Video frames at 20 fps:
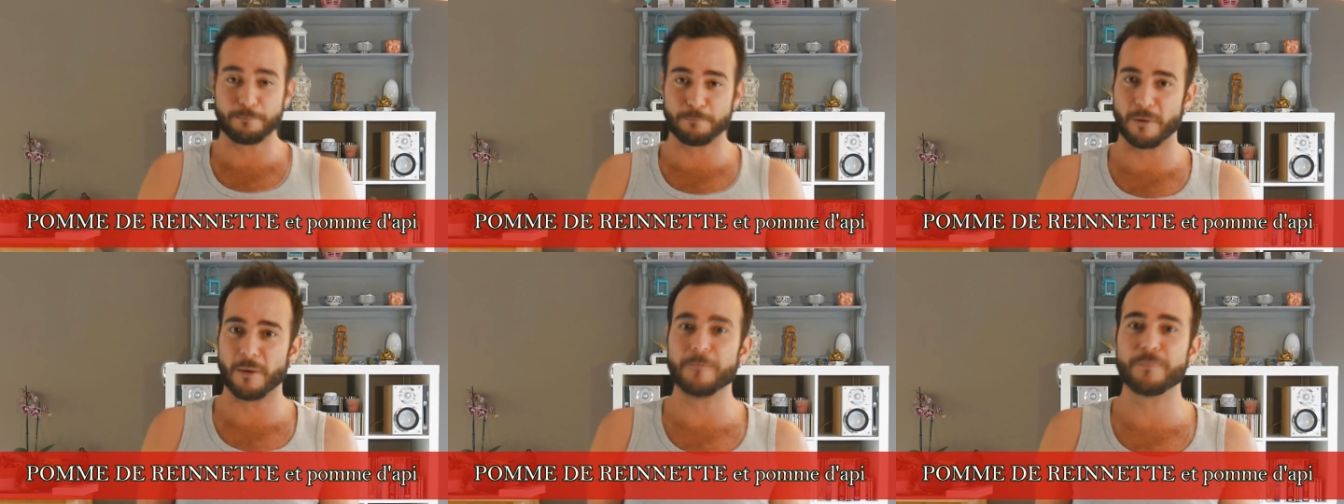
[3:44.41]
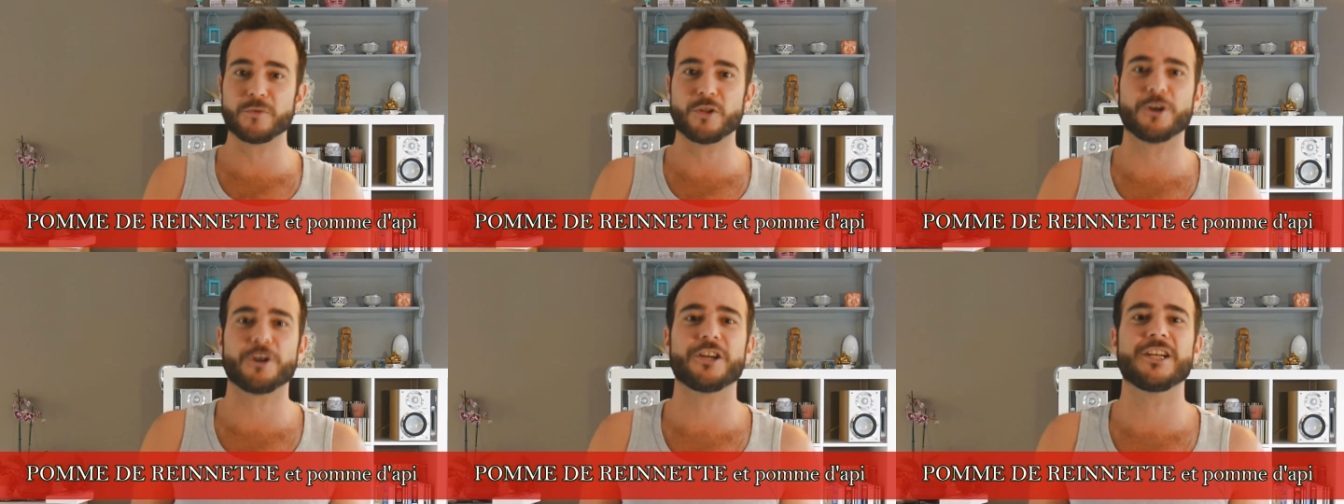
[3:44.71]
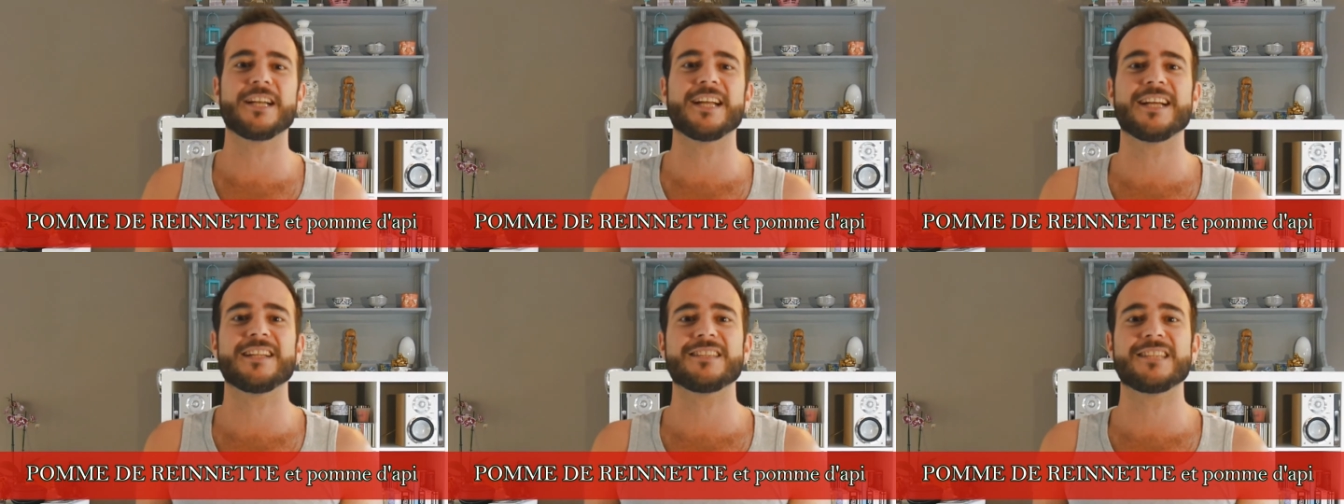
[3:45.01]
Pom de
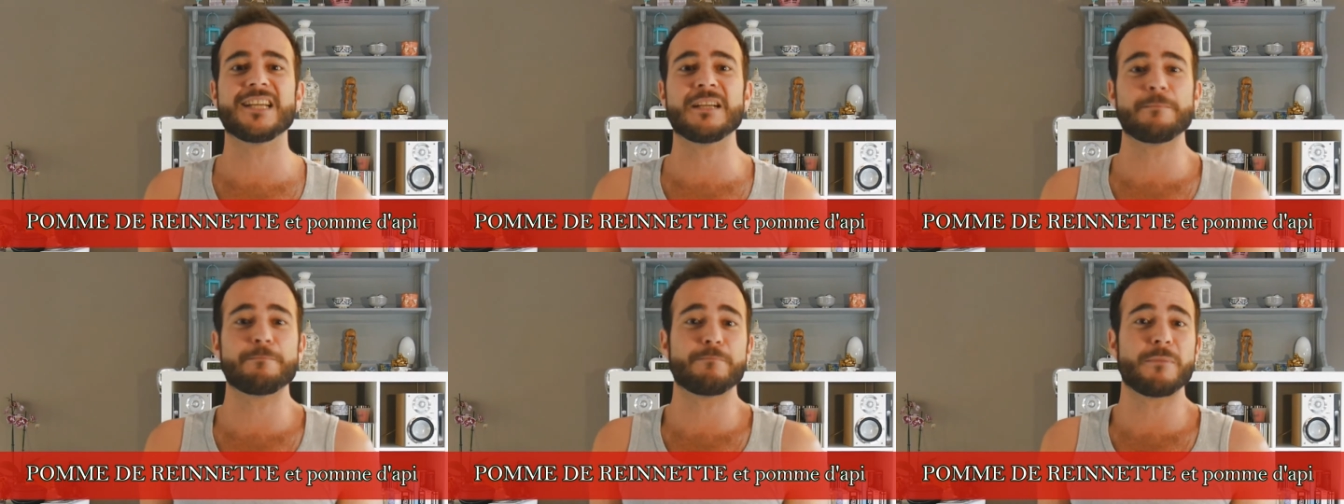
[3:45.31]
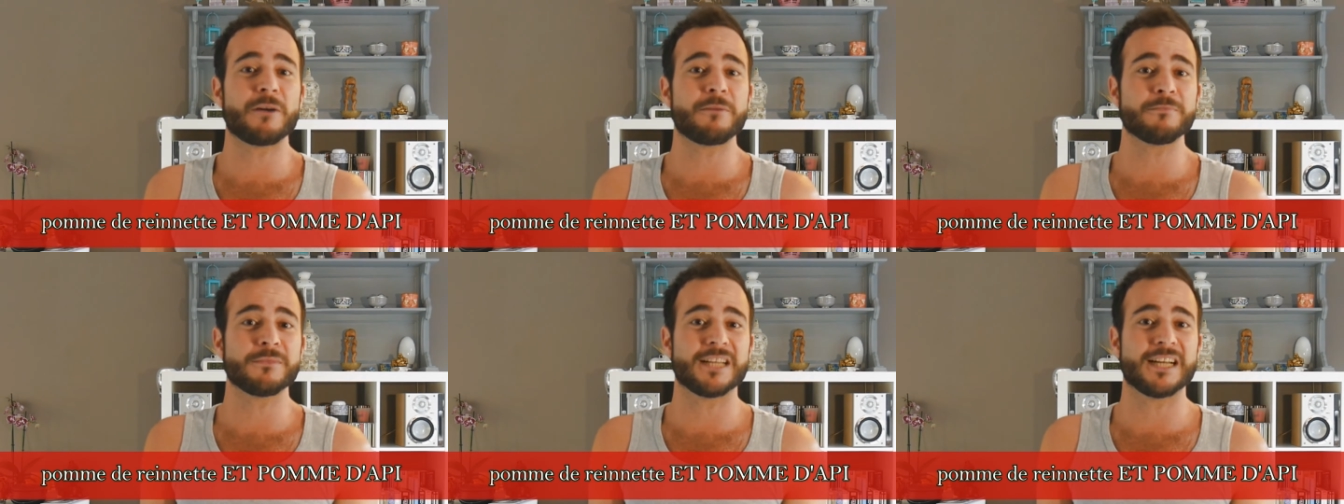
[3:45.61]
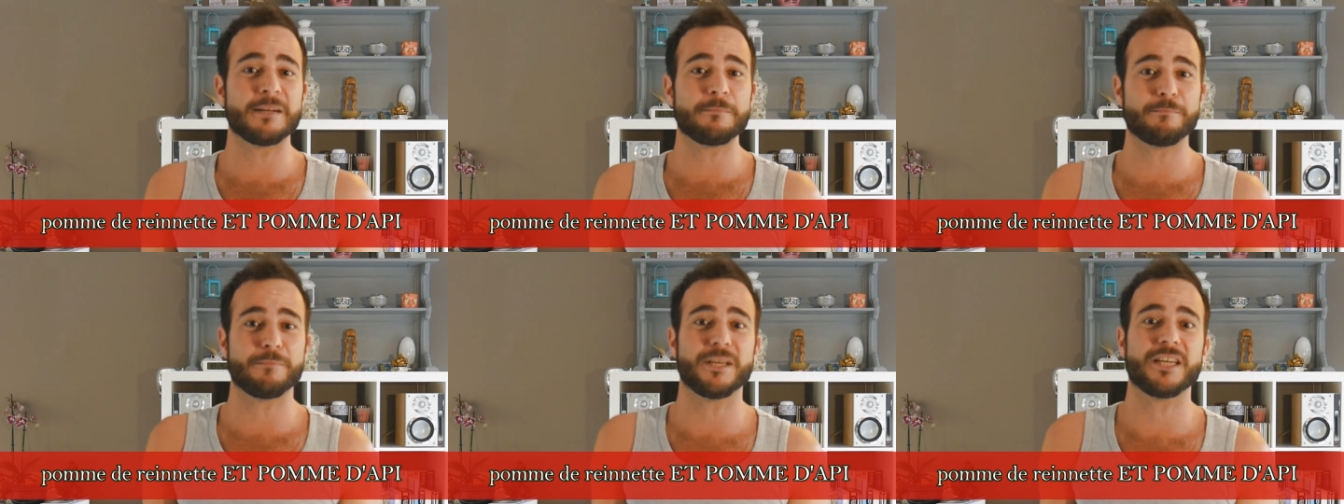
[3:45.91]
renette, pom
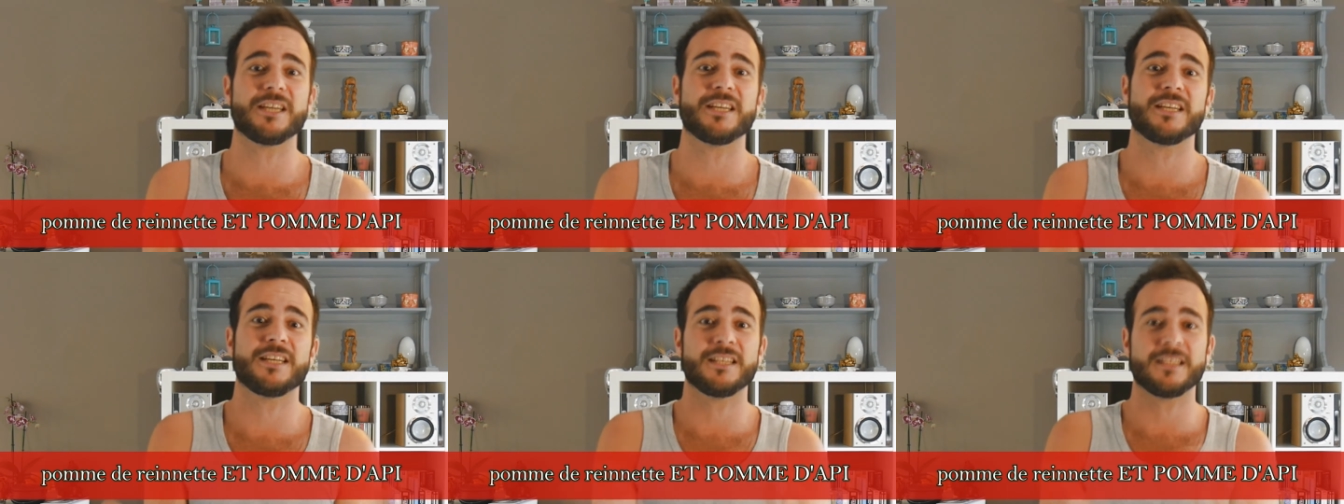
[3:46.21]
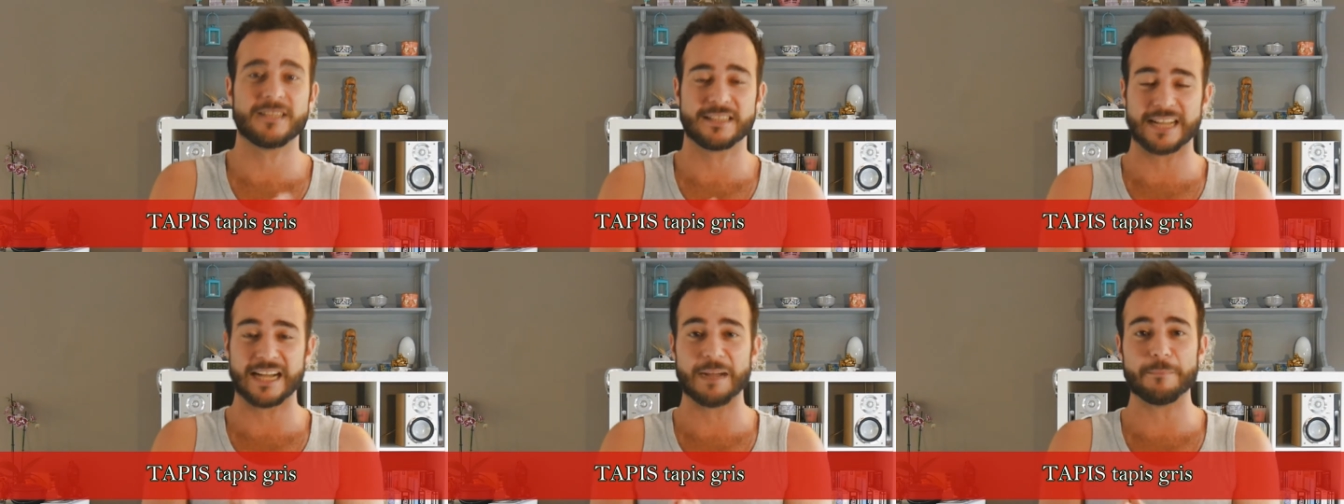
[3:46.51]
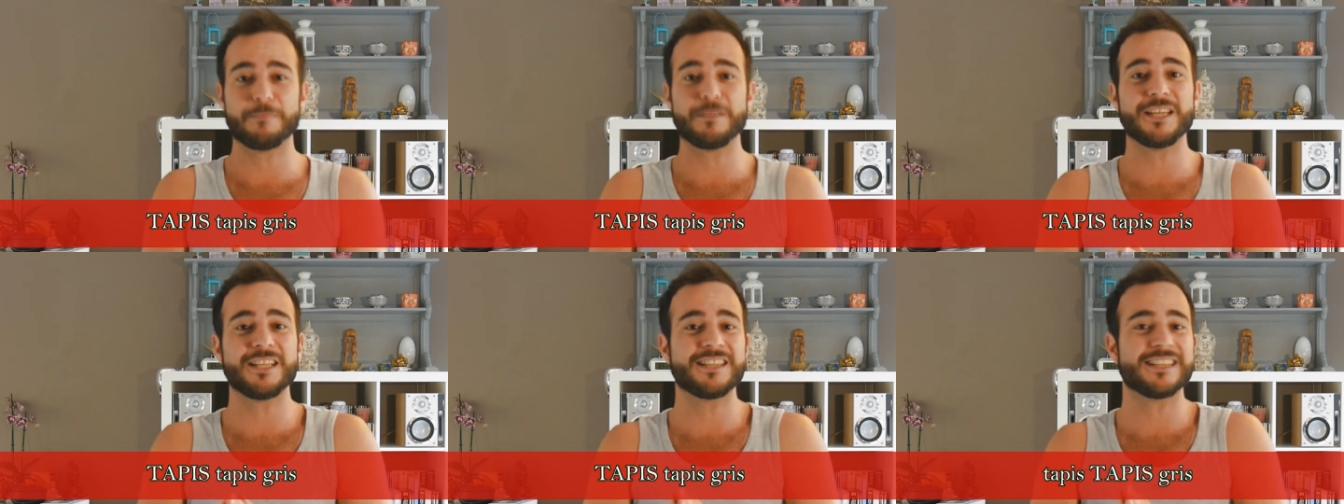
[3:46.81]
da pi,
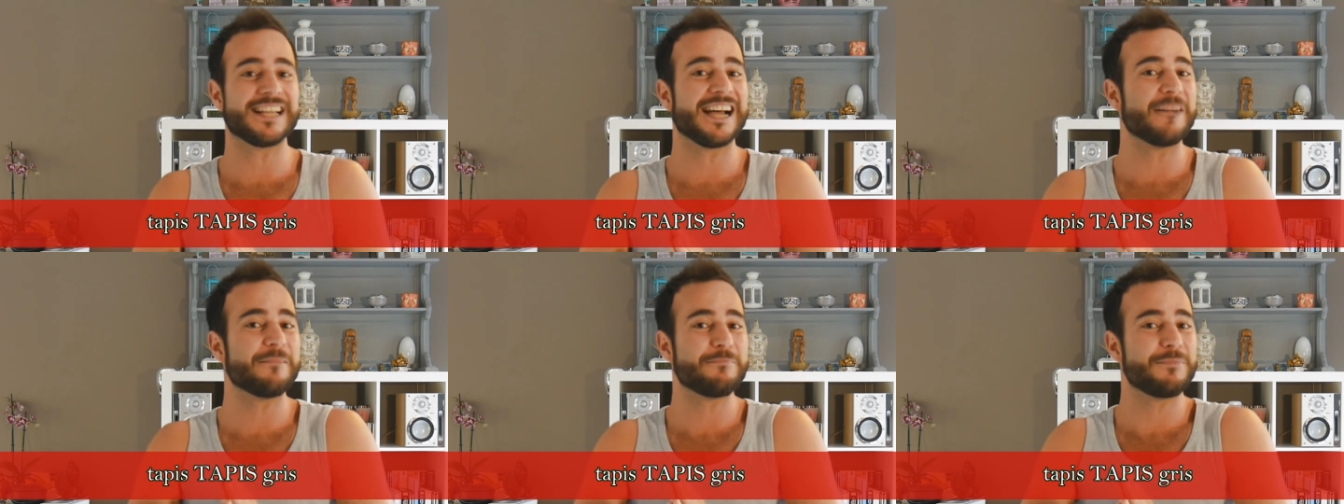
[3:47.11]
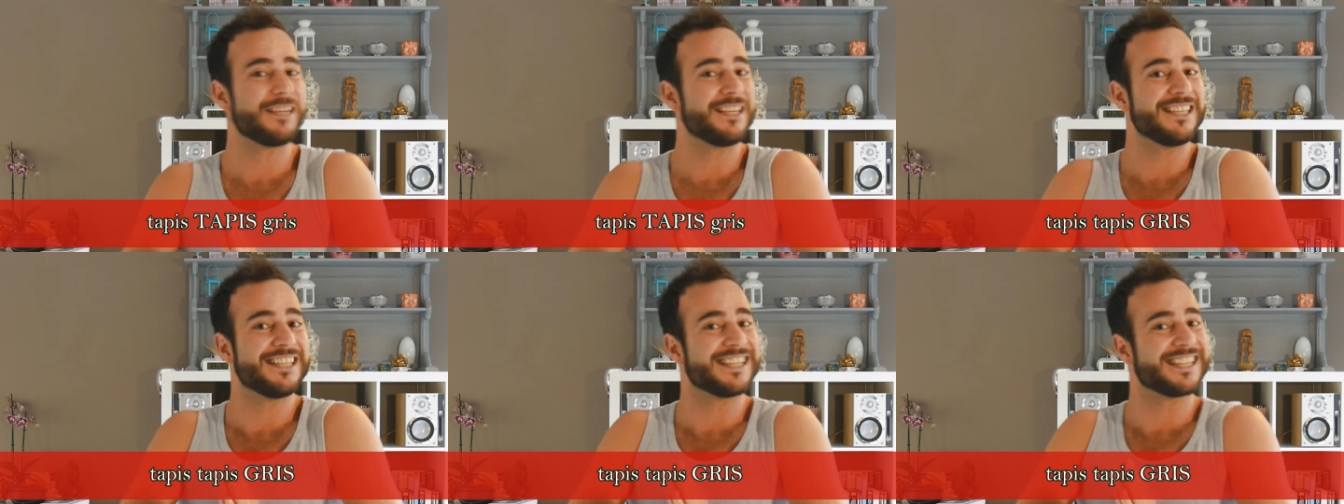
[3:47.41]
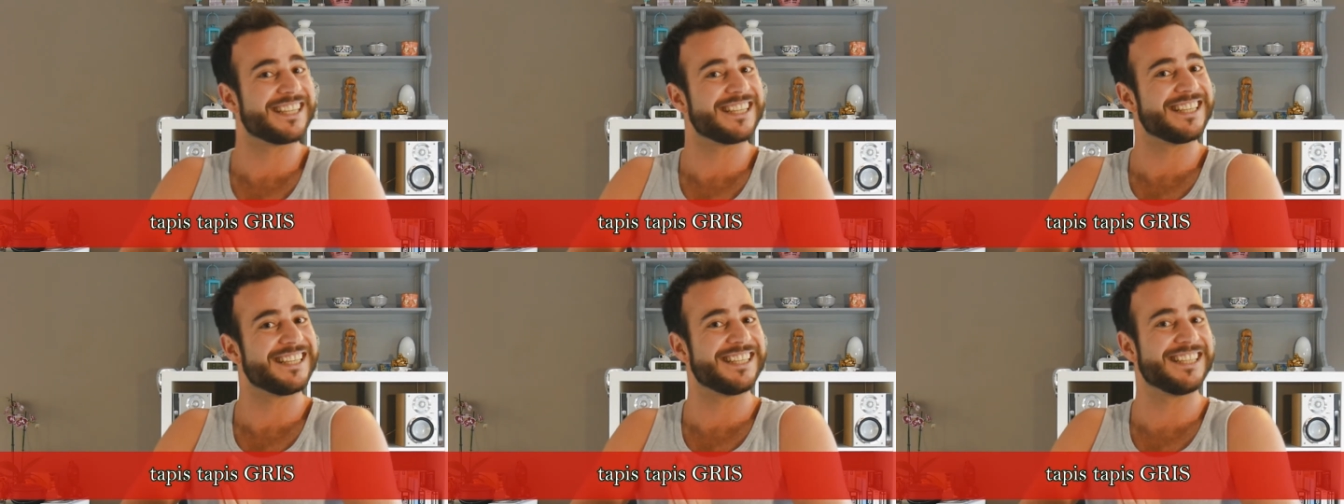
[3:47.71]
tapi tapi
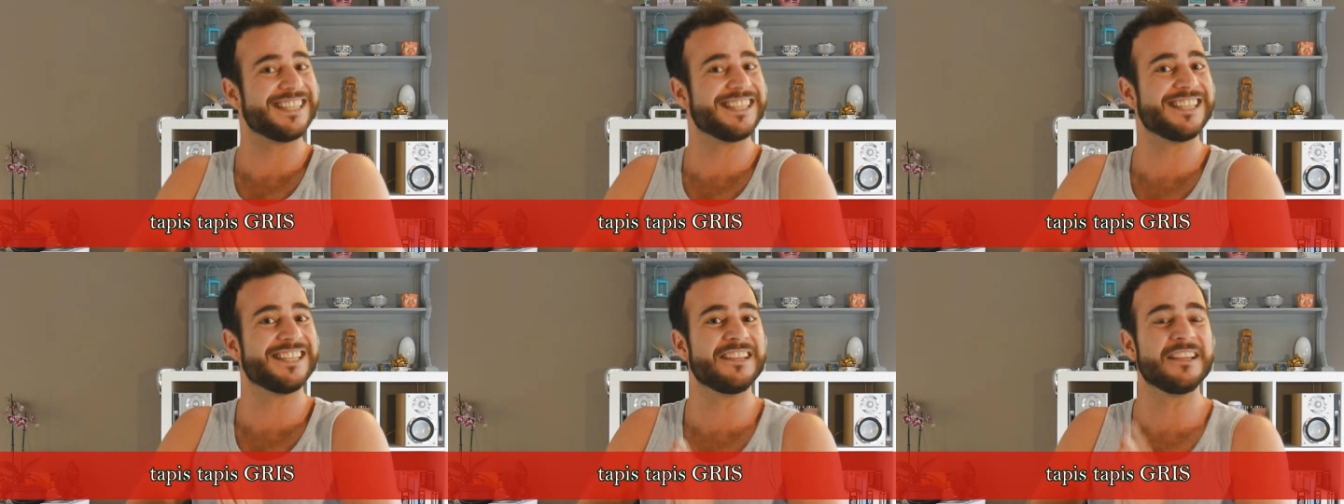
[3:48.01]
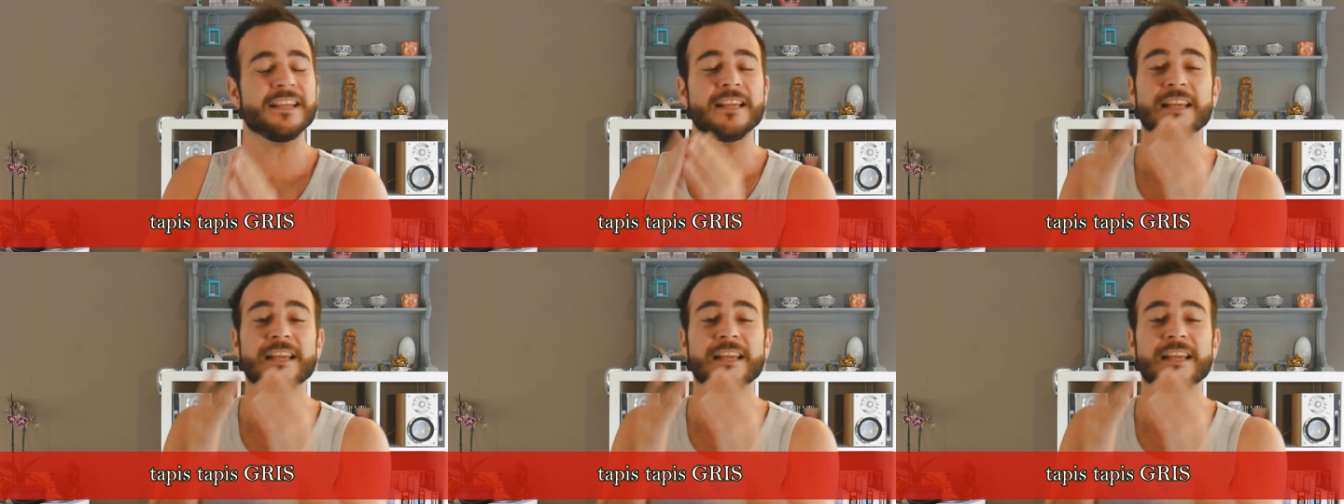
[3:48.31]
gris.